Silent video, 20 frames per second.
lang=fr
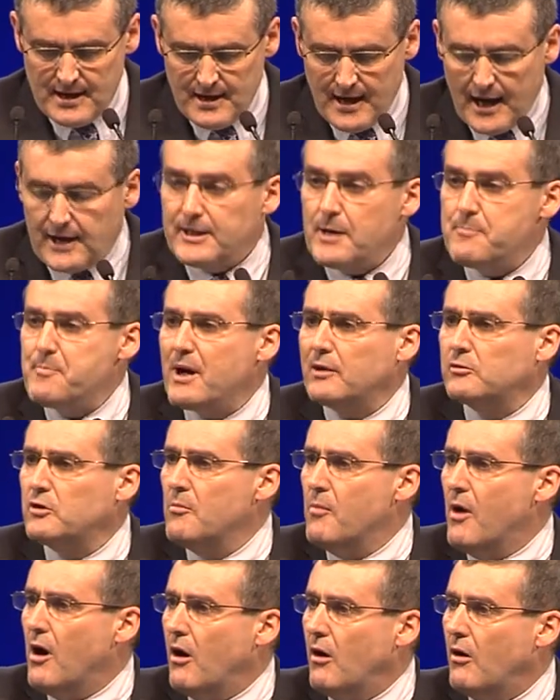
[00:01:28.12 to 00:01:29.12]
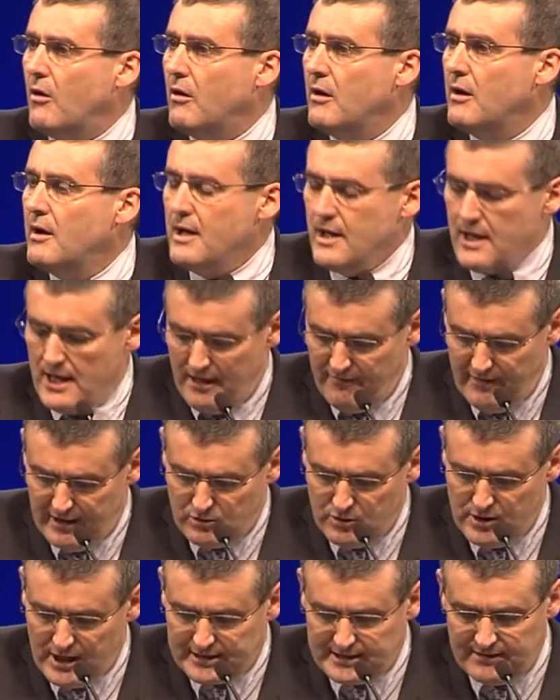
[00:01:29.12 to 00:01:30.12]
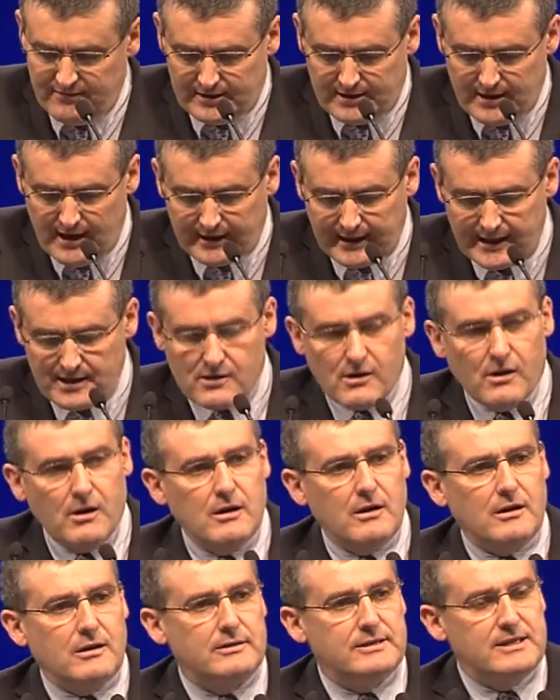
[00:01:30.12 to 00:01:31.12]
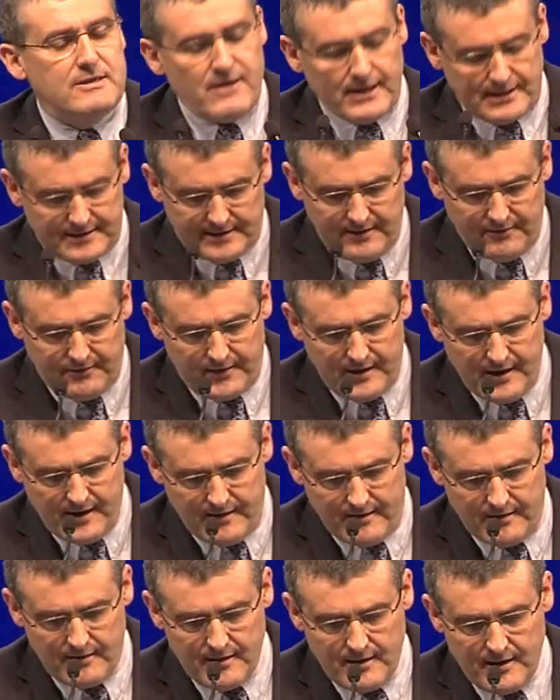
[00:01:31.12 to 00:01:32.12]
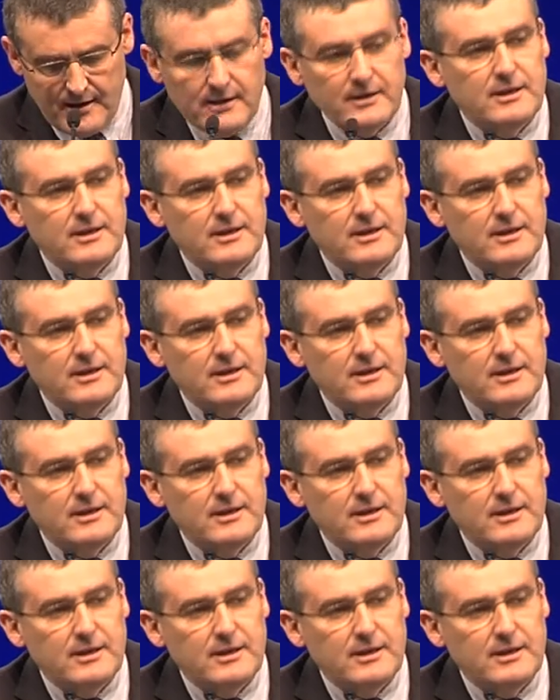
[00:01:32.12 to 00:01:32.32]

Un département avec une activité agricole diversifiée